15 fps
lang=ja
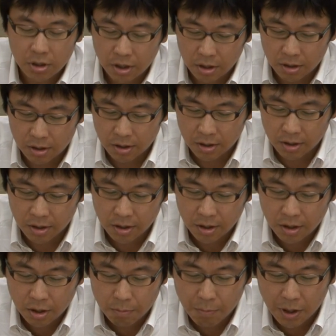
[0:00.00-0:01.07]

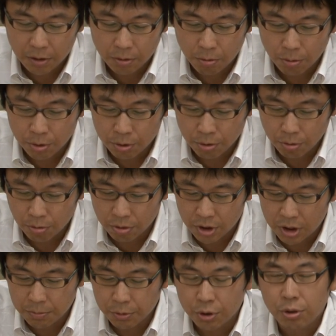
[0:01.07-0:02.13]
えーまあ、東証
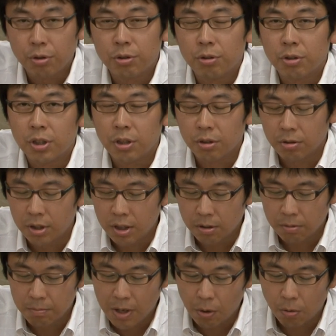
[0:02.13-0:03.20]
一部上場企業であ
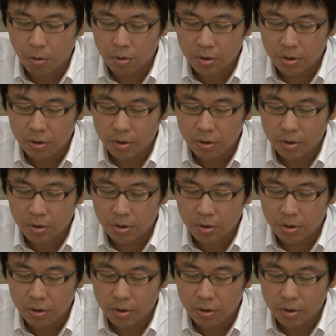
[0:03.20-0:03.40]
る、まあ、